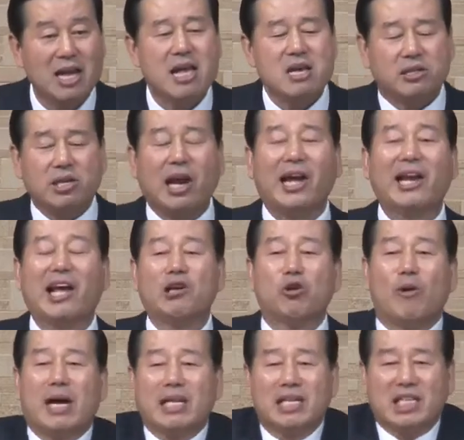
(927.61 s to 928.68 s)
세례
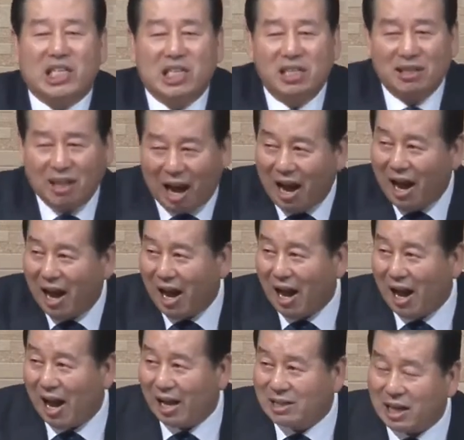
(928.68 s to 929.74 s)
요한이 길을 다
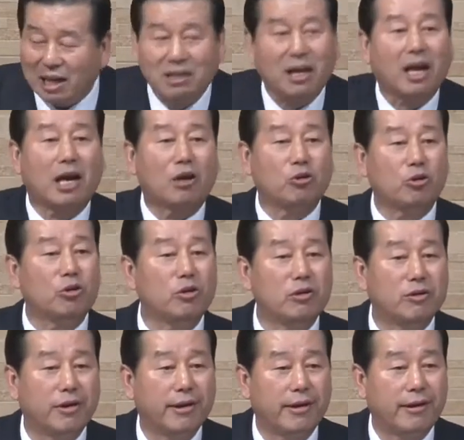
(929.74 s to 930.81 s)
잘 닦아 놓는
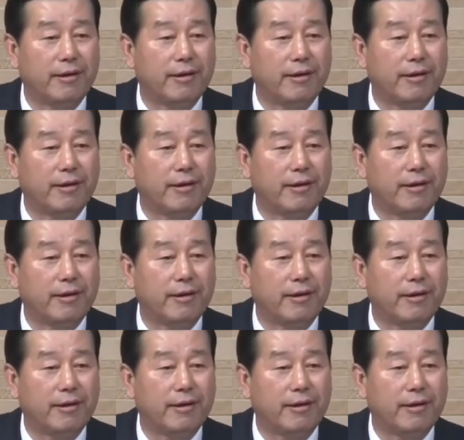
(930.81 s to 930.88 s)
거예요.